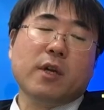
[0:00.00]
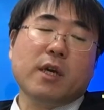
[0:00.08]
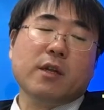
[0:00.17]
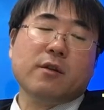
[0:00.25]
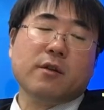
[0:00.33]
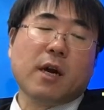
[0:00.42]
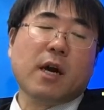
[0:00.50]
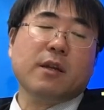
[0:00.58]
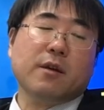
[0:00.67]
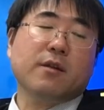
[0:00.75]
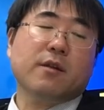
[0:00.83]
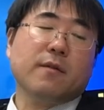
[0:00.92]
りづら
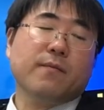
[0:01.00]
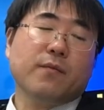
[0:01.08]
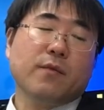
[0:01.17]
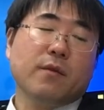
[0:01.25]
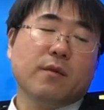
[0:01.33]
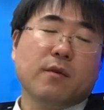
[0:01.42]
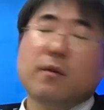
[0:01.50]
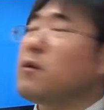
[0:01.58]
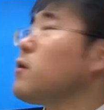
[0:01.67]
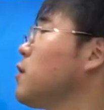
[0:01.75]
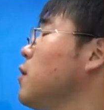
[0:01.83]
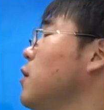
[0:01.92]
いです
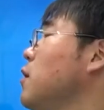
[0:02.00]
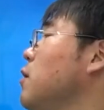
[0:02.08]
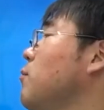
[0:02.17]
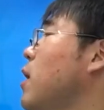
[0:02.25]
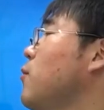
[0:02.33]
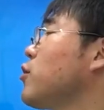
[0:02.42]
守